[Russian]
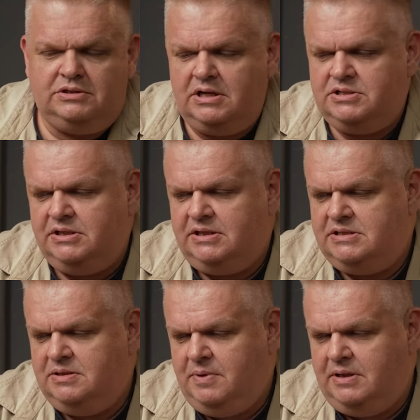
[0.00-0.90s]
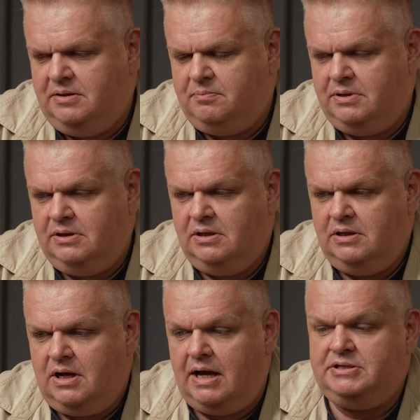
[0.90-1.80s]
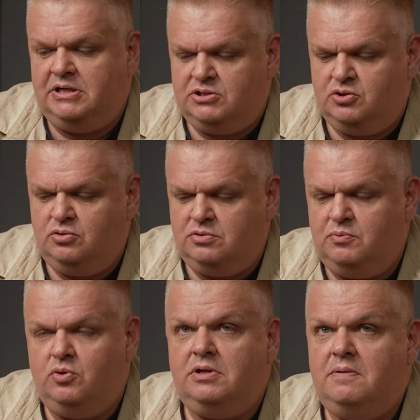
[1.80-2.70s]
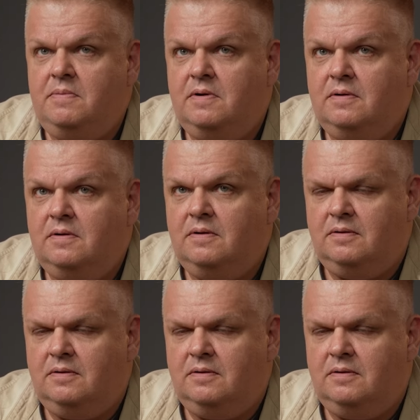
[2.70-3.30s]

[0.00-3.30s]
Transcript: страшненький семейный был. Да. А сейчас что смотрим? Подожди.